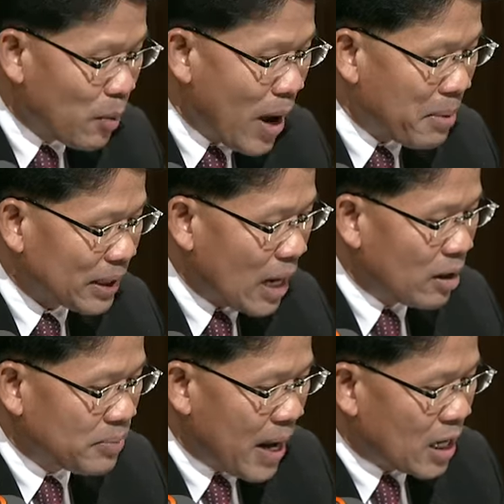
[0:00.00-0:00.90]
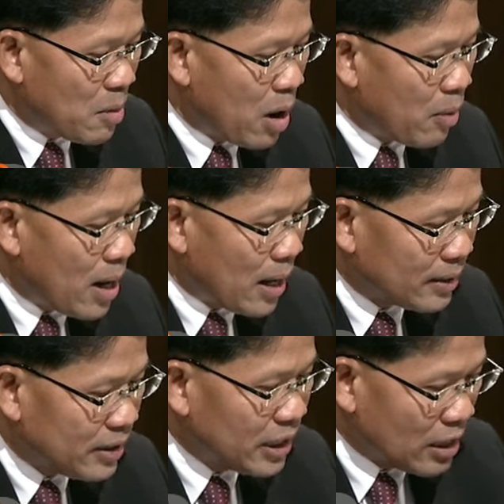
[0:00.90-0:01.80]
คือว่ามาตราห้าเขาบอกว่า
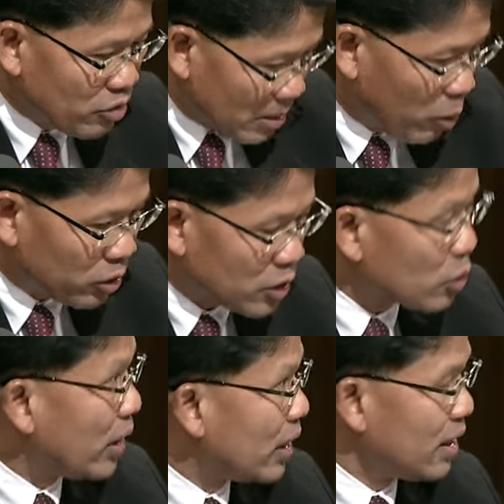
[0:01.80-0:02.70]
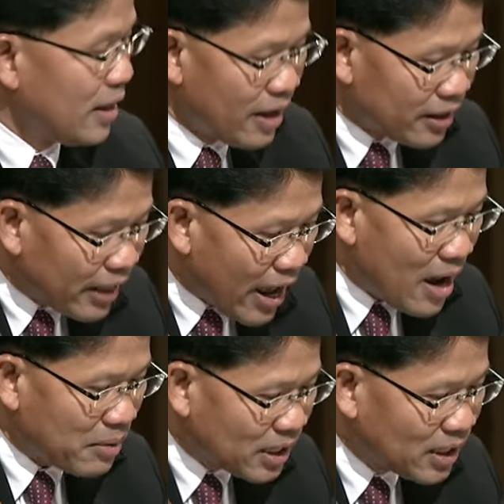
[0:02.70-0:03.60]
ที่ท่านสุวัสด์พูดก็ส่วนหนึ่ง แต่
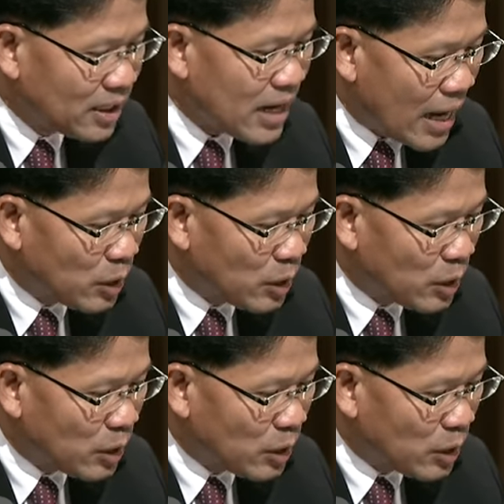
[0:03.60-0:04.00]
คือการ